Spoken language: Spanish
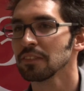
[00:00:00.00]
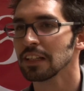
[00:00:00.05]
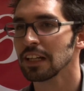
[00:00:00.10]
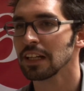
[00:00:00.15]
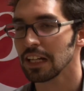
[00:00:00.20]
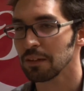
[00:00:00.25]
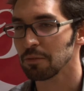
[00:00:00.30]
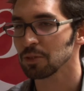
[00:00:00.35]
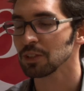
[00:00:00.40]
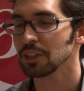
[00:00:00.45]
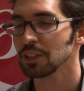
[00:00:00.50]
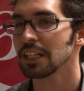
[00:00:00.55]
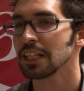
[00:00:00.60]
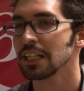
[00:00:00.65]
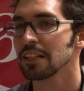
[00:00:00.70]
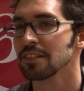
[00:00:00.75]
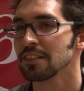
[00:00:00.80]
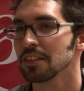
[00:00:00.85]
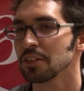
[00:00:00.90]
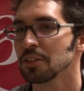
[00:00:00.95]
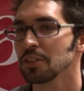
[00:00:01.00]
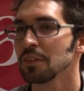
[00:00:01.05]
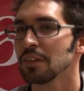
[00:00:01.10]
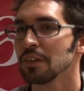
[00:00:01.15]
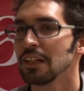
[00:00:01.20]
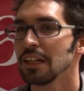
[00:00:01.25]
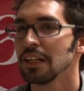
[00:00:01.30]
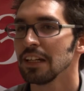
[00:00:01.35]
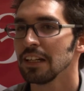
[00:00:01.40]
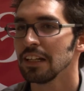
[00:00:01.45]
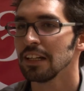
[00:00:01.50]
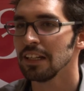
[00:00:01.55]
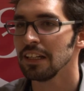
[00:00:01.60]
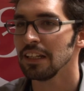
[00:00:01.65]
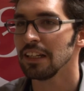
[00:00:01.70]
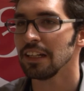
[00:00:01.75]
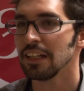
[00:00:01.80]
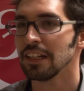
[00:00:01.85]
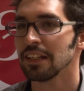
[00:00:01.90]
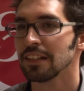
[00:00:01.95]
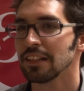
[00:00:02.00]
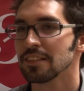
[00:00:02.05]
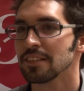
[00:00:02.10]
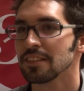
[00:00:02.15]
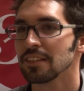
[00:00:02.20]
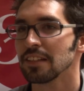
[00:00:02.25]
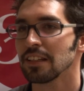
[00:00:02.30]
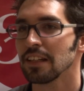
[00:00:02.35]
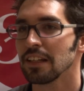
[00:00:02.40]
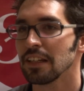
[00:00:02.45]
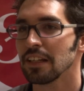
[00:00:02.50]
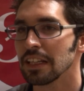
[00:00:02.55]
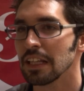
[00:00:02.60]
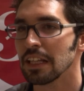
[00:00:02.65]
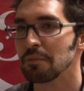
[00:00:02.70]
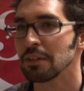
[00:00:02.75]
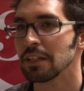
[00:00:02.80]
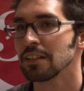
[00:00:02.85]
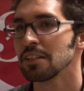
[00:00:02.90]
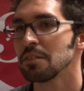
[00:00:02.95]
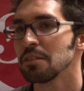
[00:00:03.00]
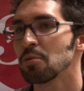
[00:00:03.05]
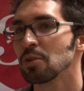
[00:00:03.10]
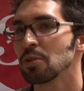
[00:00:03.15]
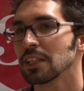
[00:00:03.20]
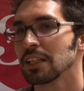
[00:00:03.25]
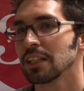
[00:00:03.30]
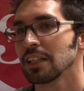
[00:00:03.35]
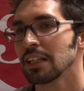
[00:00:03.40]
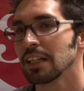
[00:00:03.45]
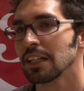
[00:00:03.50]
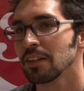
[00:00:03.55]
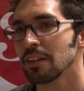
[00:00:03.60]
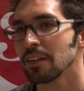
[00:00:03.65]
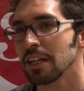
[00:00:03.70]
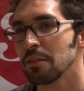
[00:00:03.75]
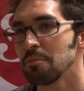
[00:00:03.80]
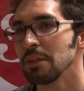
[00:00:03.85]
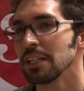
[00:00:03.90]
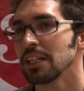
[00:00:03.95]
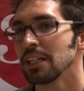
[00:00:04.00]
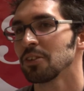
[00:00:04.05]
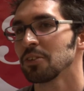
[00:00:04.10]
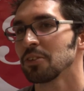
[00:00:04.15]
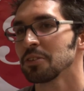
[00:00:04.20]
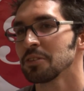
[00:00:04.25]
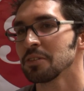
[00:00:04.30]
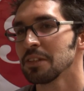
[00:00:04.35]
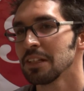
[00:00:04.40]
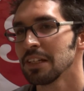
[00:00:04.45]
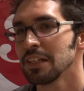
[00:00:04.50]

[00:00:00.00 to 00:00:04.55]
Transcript: queremos seguir creciendo y, este, y también es importante que en México